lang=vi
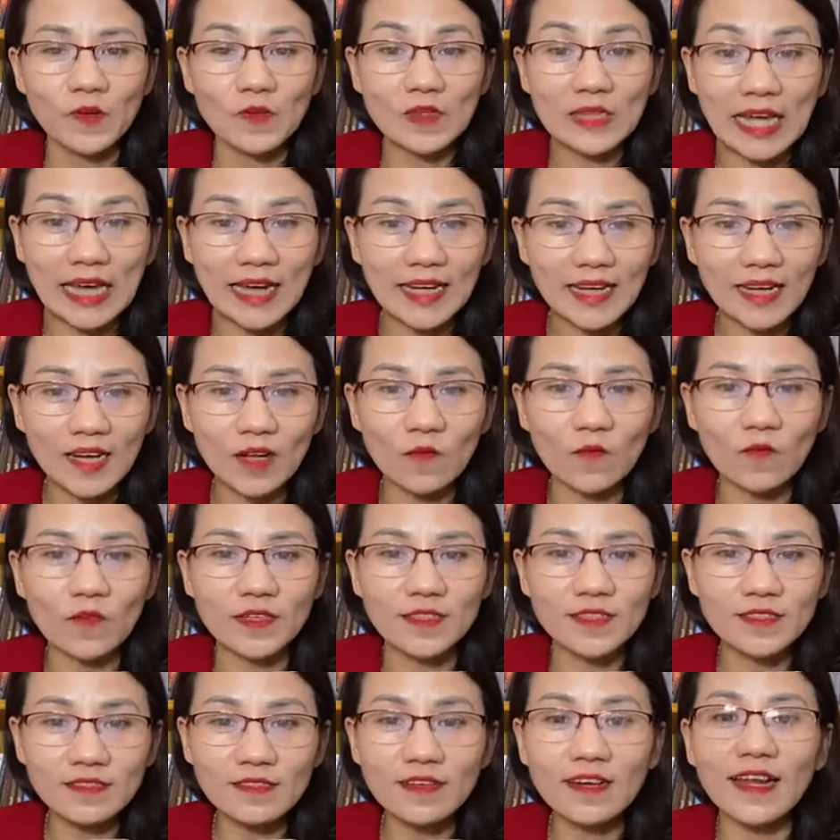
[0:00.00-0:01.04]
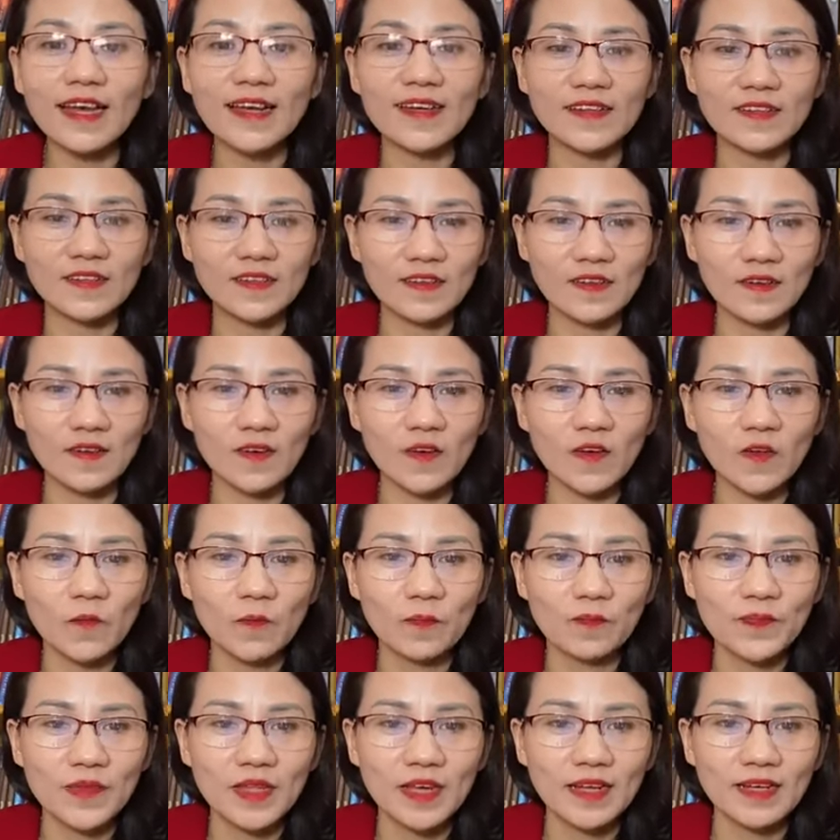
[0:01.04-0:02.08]
nó thanh lọc và chữa lành tới đó
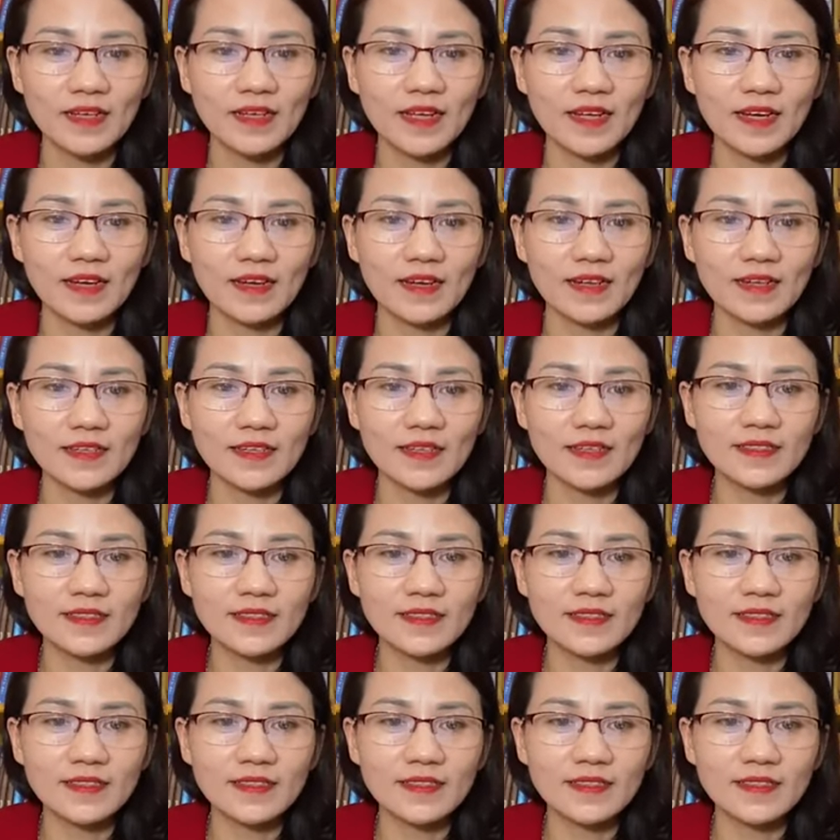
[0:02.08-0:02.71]
nên là